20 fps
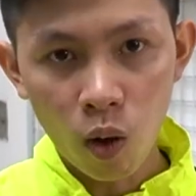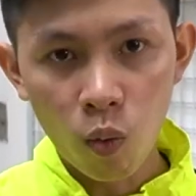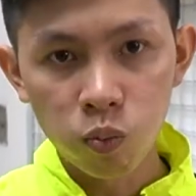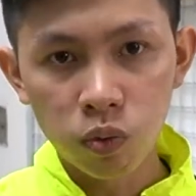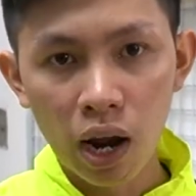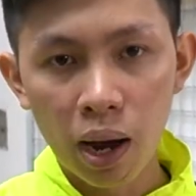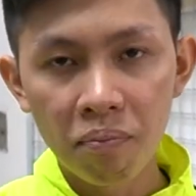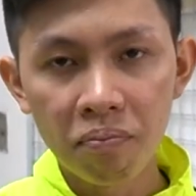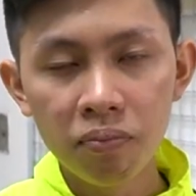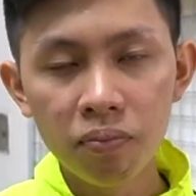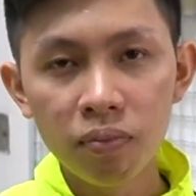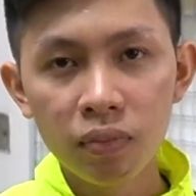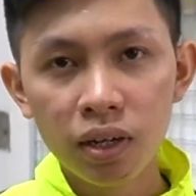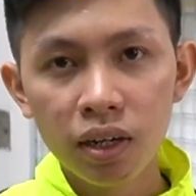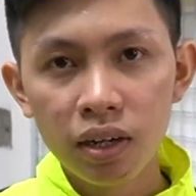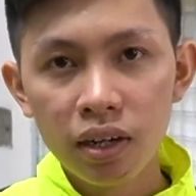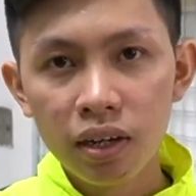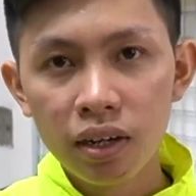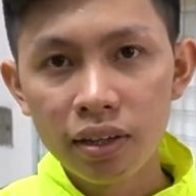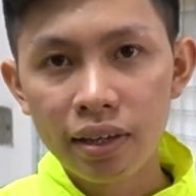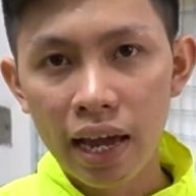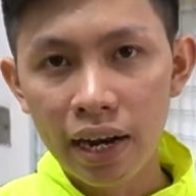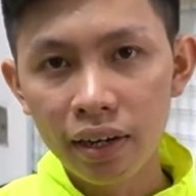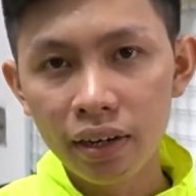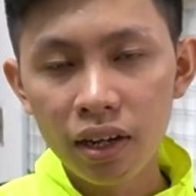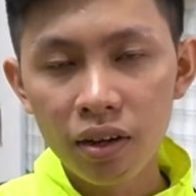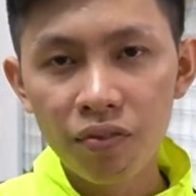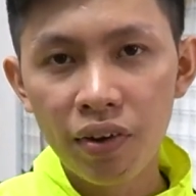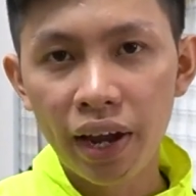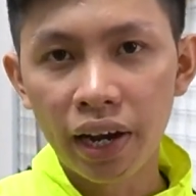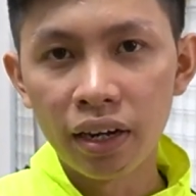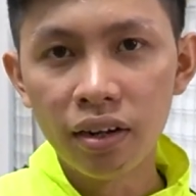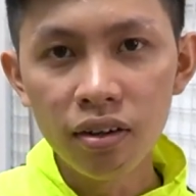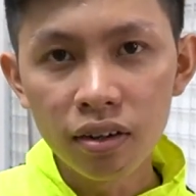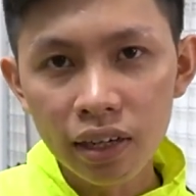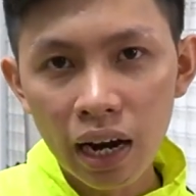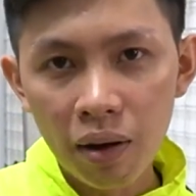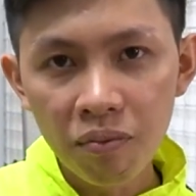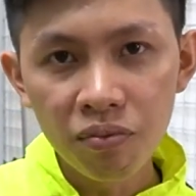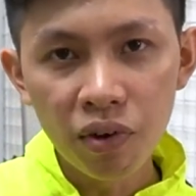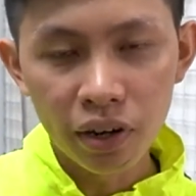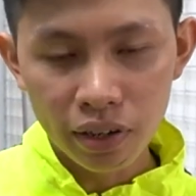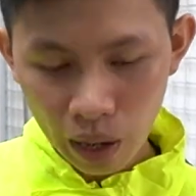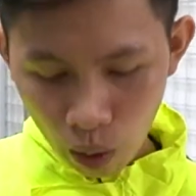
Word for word: không thấm, tránh cái việc nước thấm vào